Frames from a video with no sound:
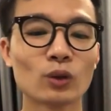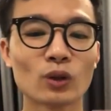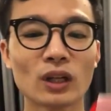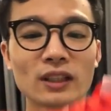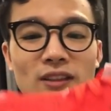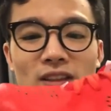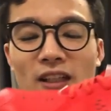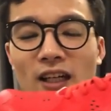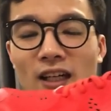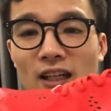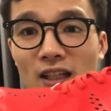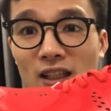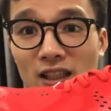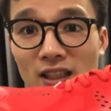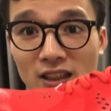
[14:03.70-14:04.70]
nó là như thế
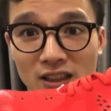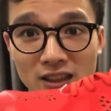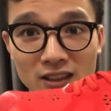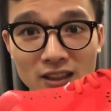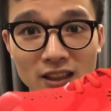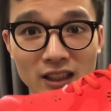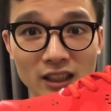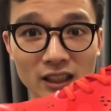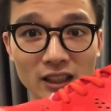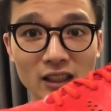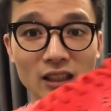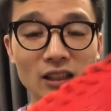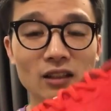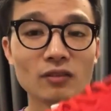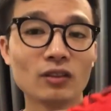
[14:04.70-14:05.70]
đấy
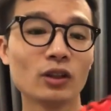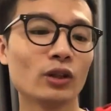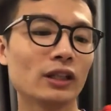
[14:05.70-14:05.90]
với